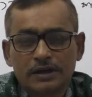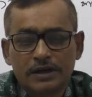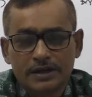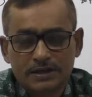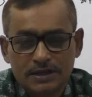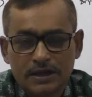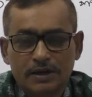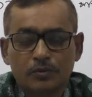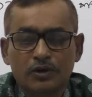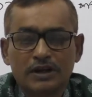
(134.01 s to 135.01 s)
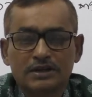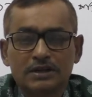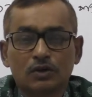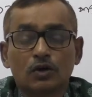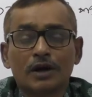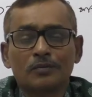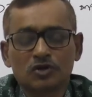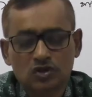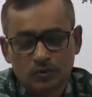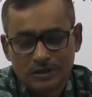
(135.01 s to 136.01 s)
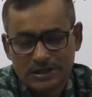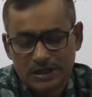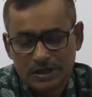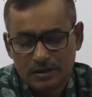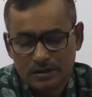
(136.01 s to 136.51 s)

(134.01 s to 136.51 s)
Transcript: এই স্যারের বই আছে গোলাম মোস্তফা স্যারের